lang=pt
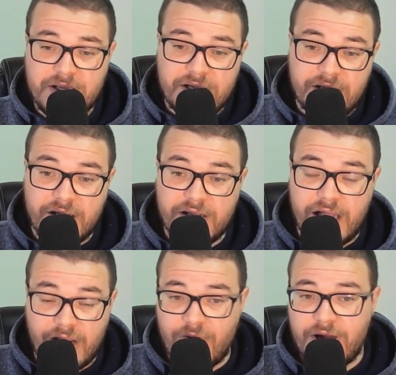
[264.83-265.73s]
Uh,
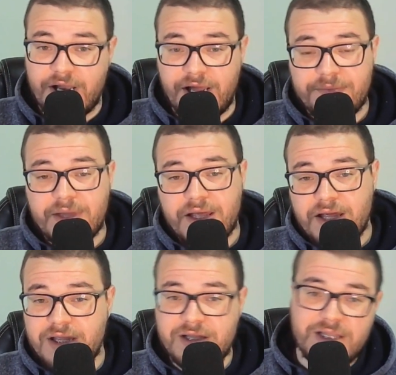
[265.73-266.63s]
agora
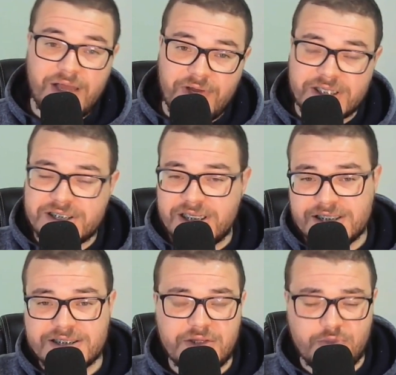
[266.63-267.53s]
na faixa aí de
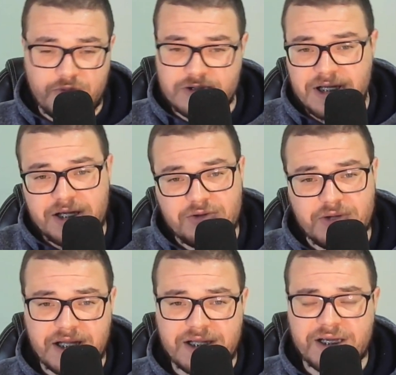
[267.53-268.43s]
7% e
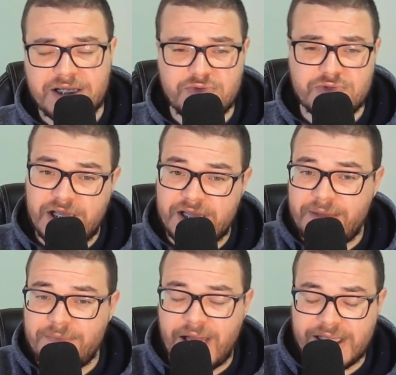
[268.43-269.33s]
tende a reduzir até
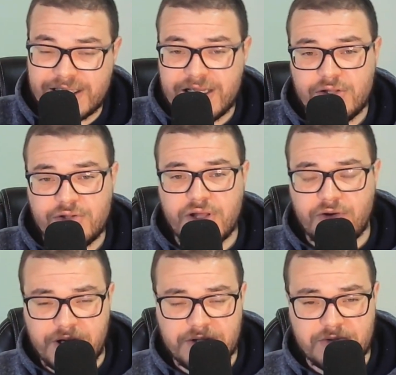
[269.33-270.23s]
mais que
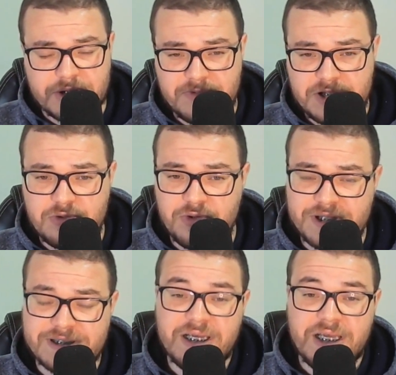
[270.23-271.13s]
agora em 2022
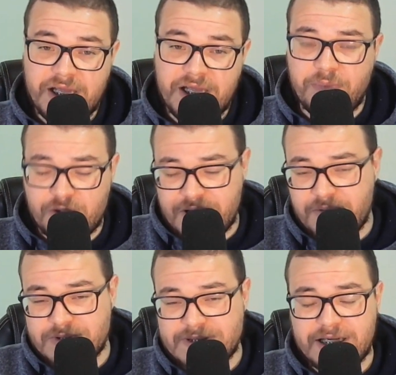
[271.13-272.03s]
e
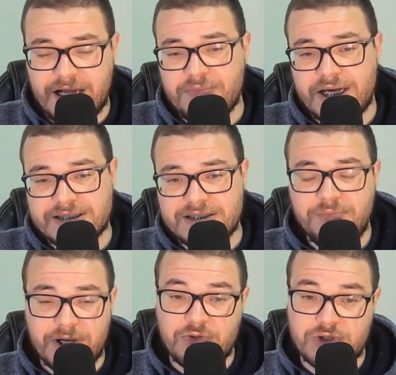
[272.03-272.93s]
podemos se encaminhar sim
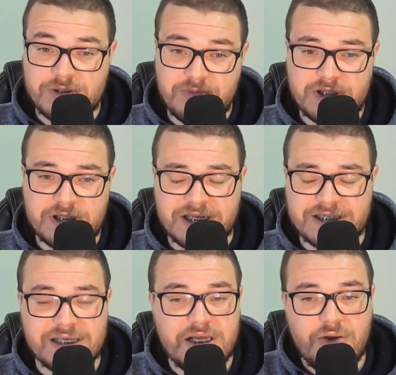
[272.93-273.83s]
para 2023
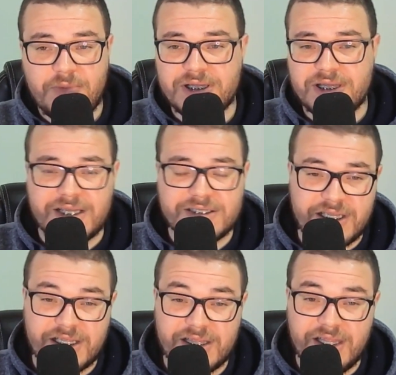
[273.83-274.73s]
uma taxa
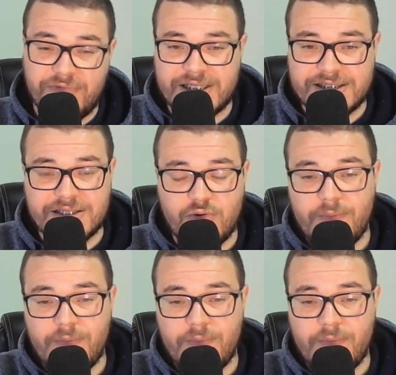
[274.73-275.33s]
de inflação